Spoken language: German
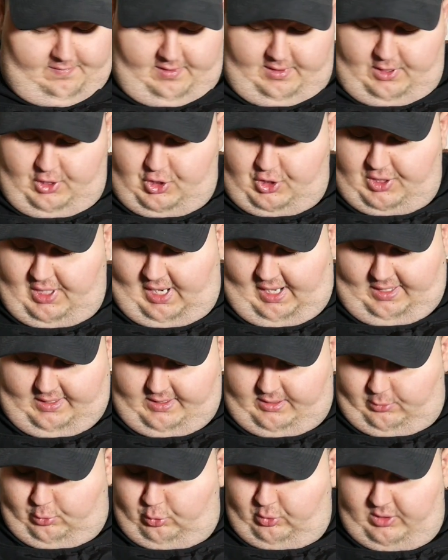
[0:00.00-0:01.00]
Finde ich
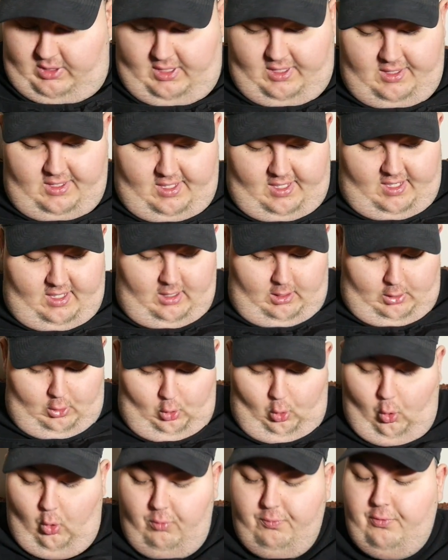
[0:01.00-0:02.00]
nice. Gute Idee.
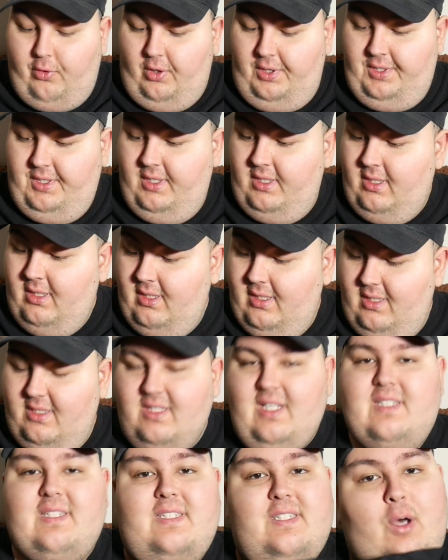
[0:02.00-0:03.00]
Und Freunde,
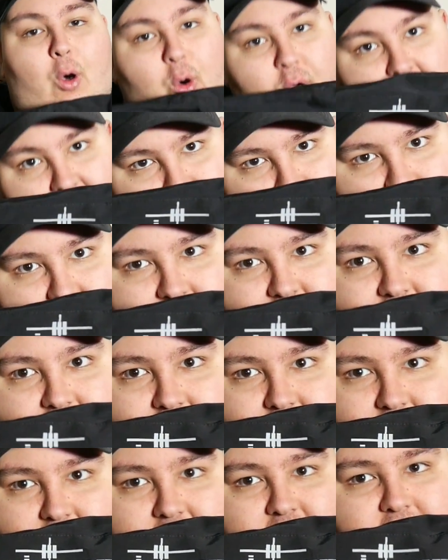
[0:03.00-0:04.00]
das ist auch
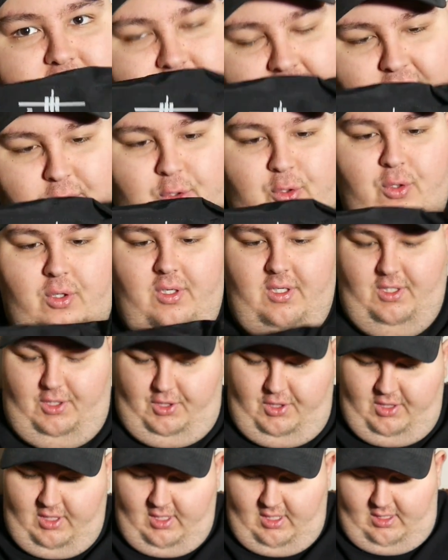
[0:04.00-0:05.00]
reflektierend.
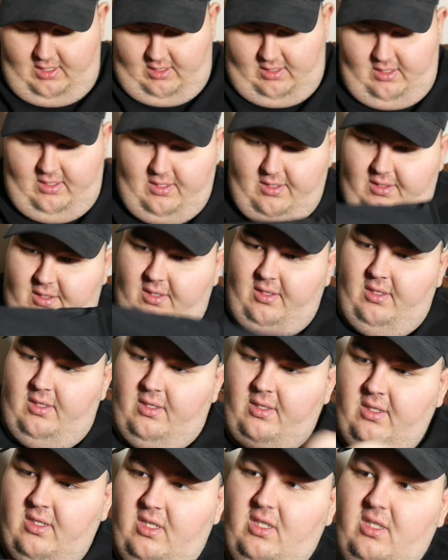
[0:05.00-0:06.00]
Natürlich. Ne?